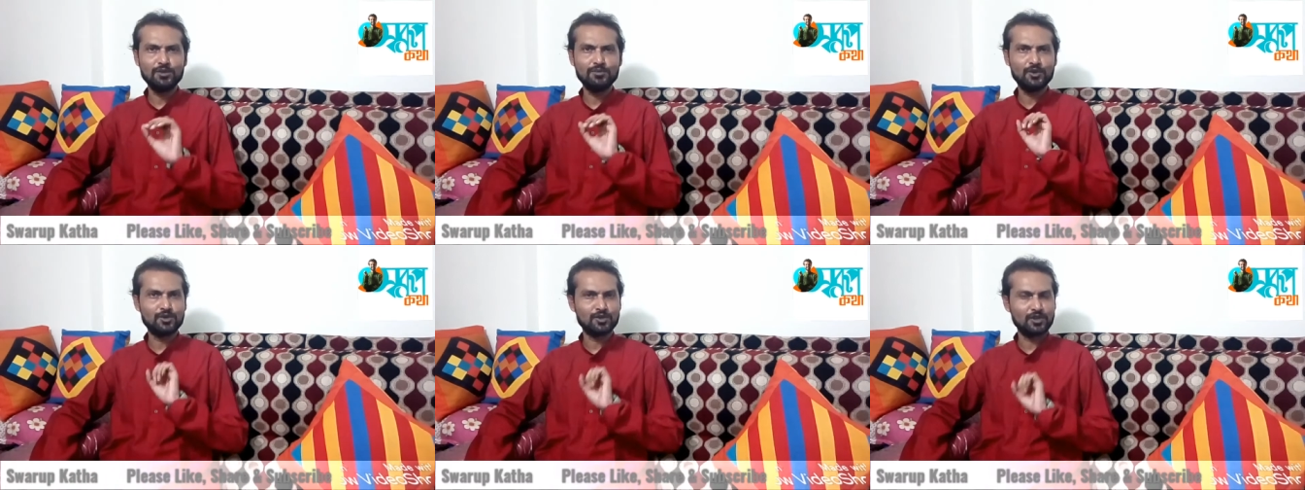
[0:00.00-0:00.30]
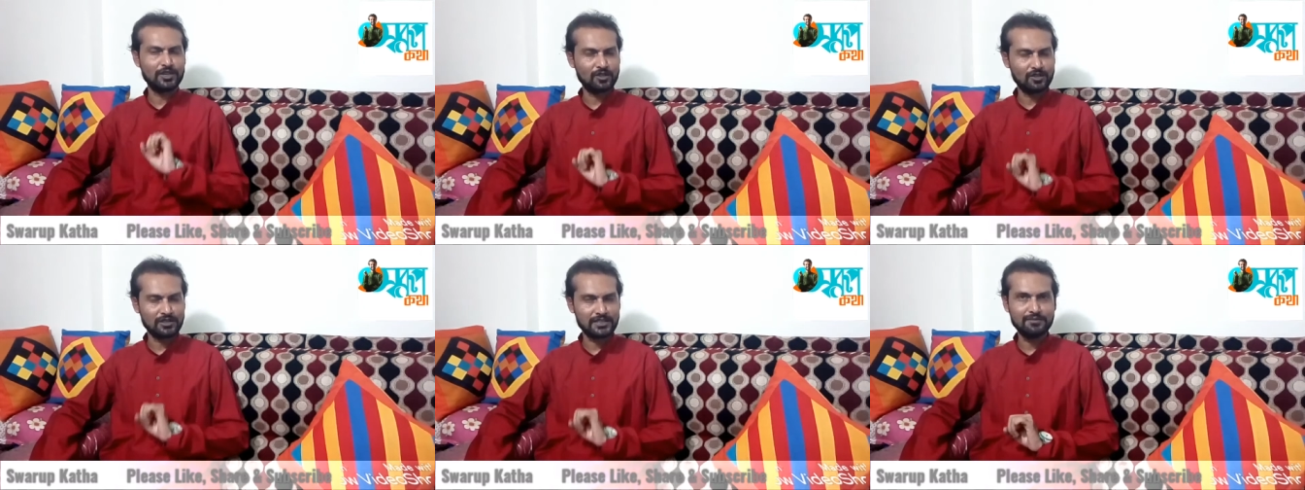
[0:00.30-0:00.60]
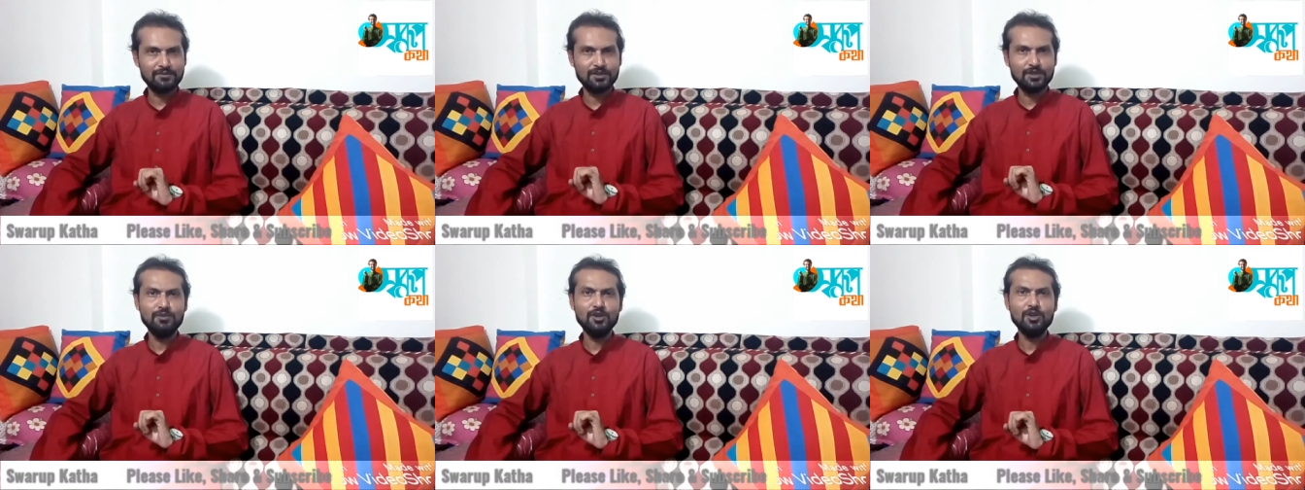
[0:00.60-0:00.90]
অল্প করে
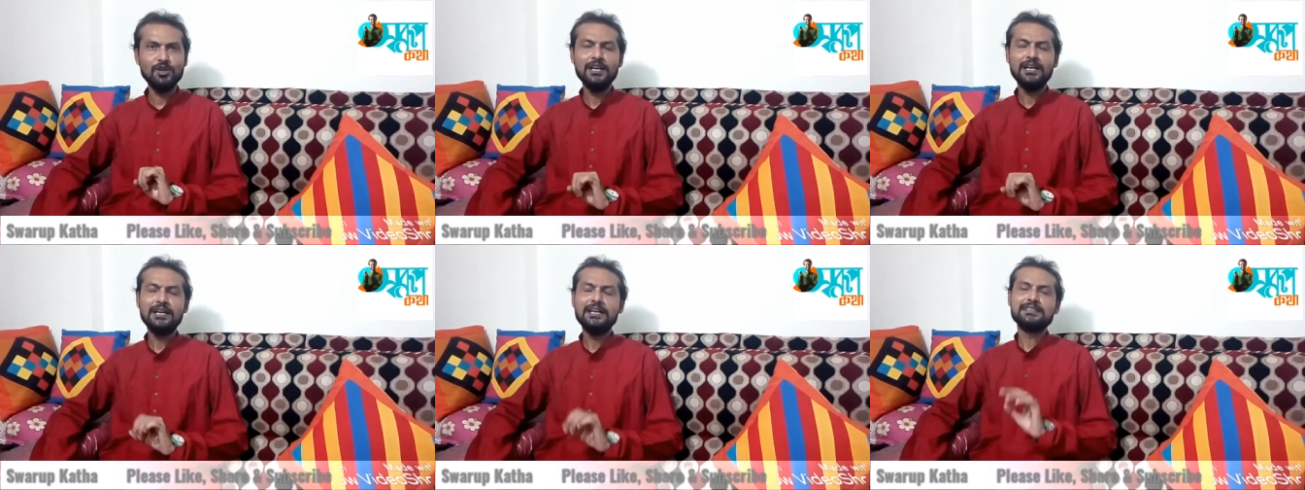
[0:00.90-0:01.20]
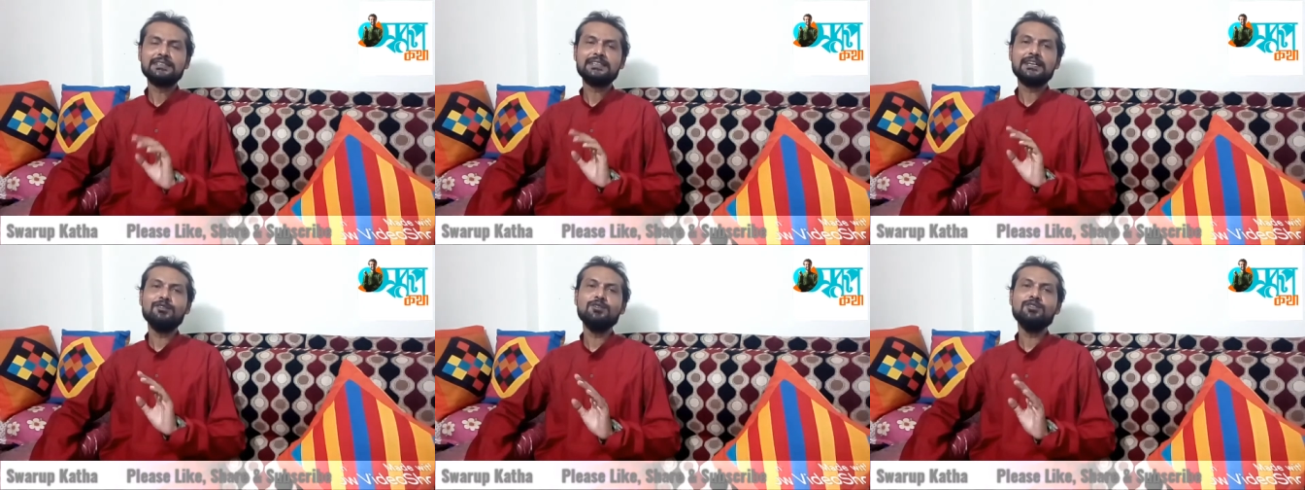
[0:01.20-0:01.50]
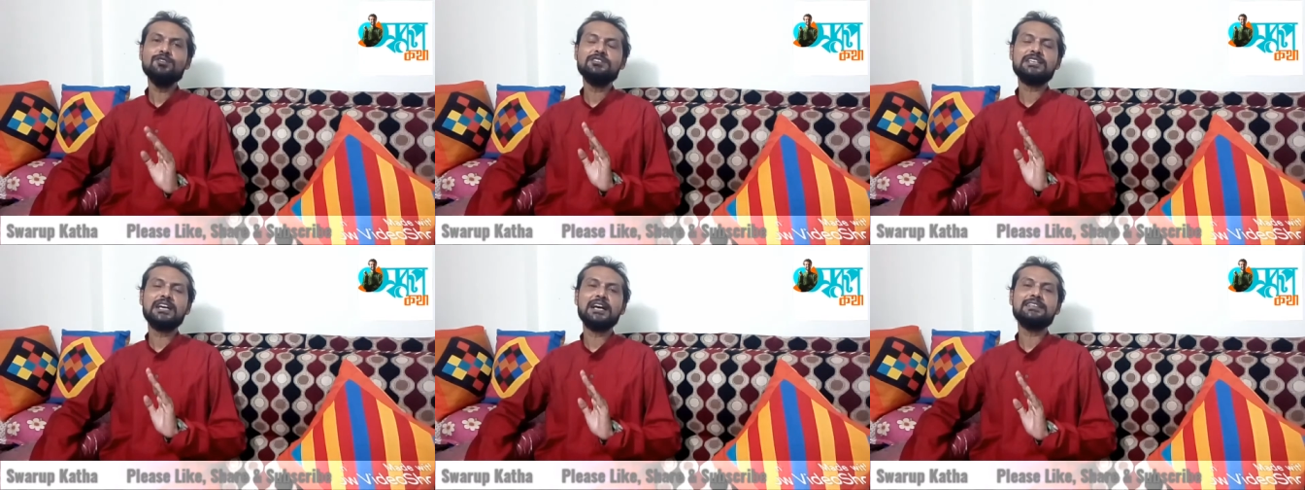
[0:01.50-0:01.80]
কথা বলবো তা
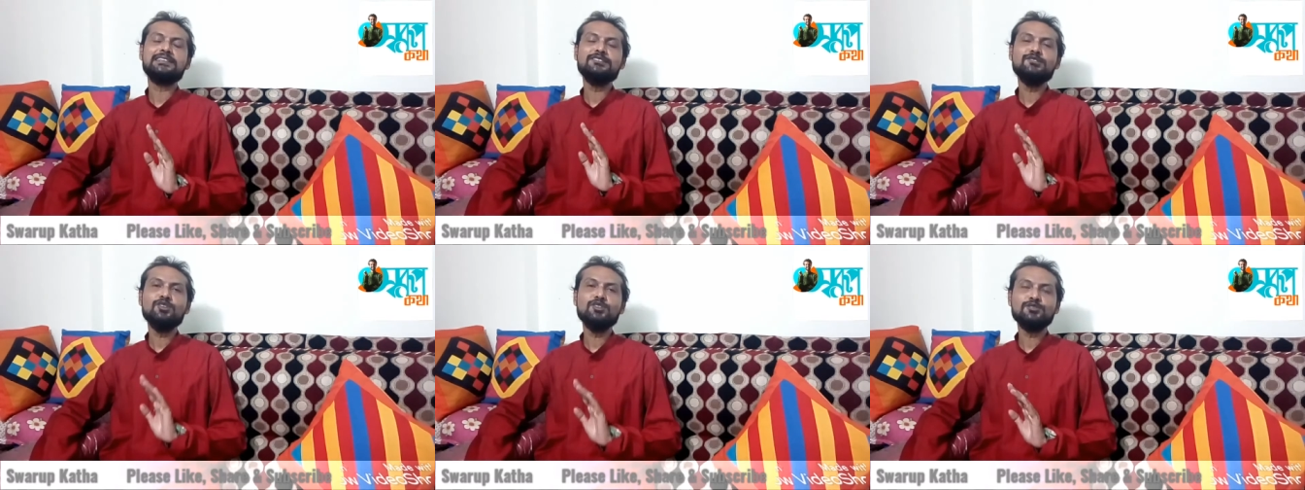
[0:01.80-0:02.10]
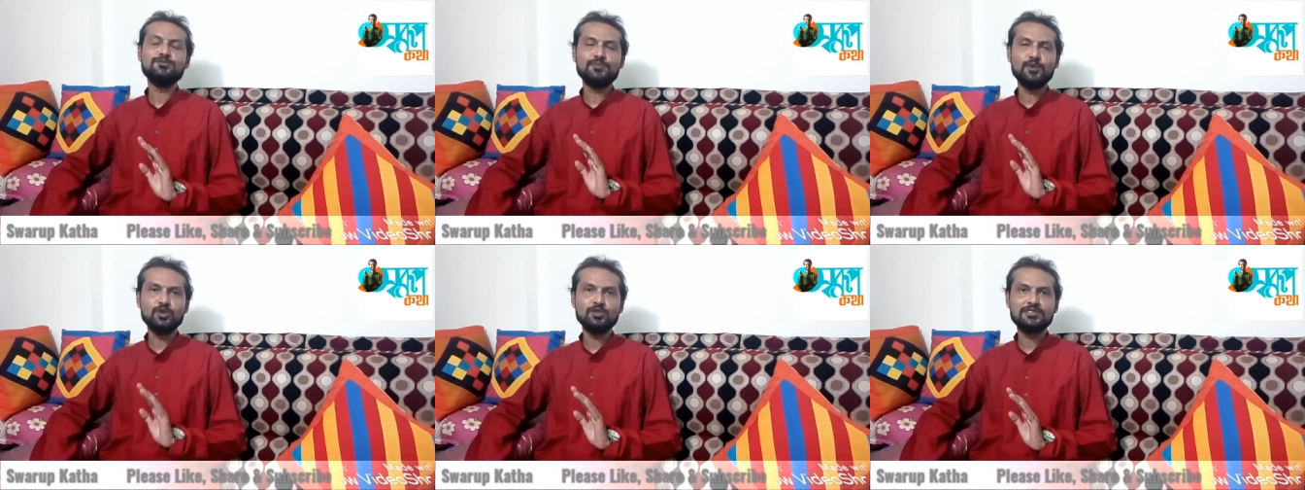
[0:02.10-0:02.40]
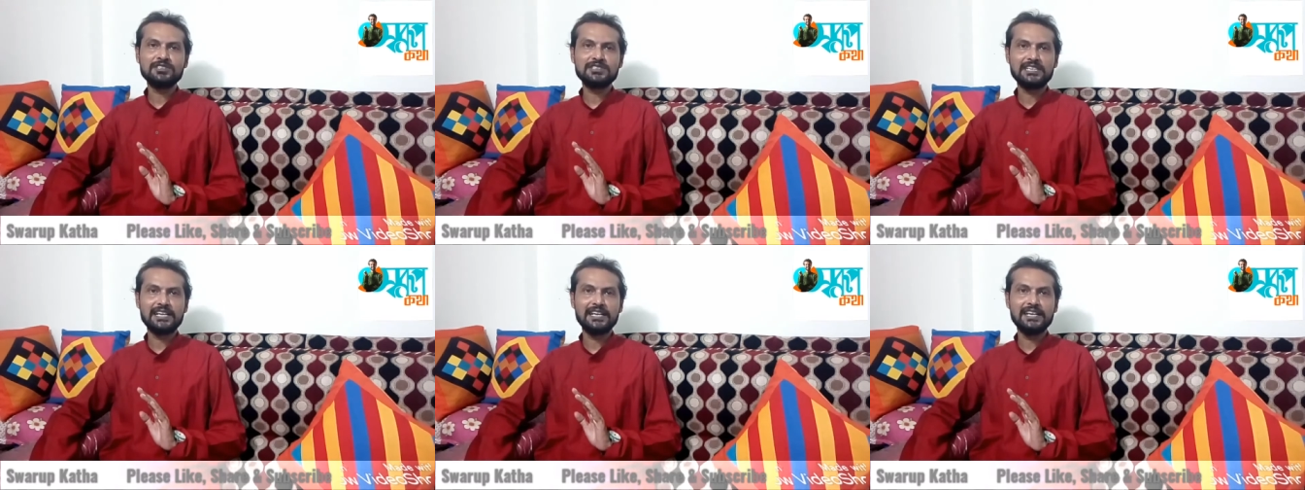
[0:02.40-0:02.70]
হলো জাতীয়
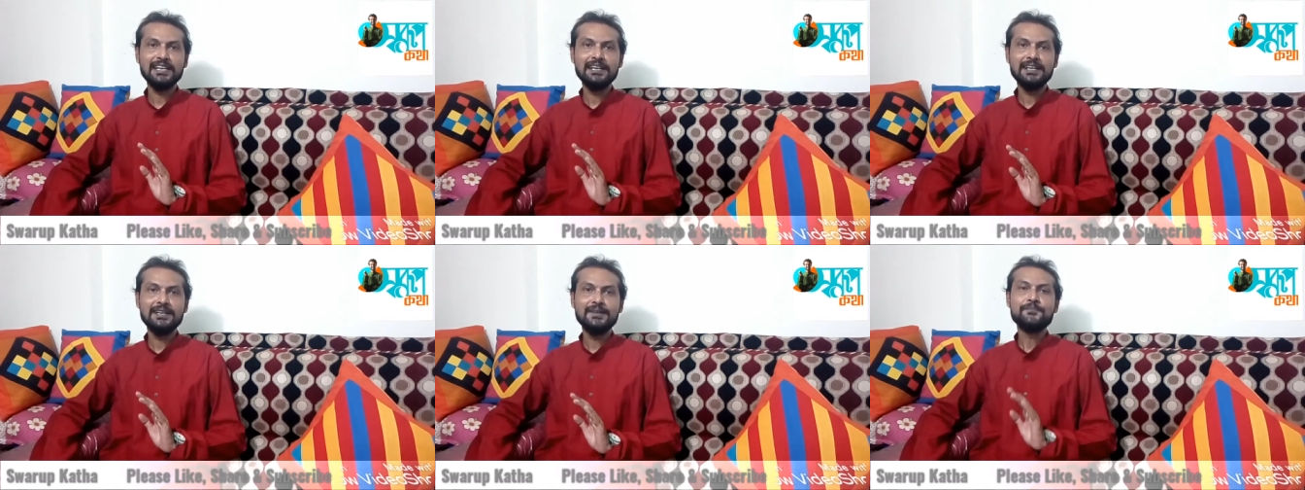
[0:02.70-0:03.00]
স্পোর্টস ডে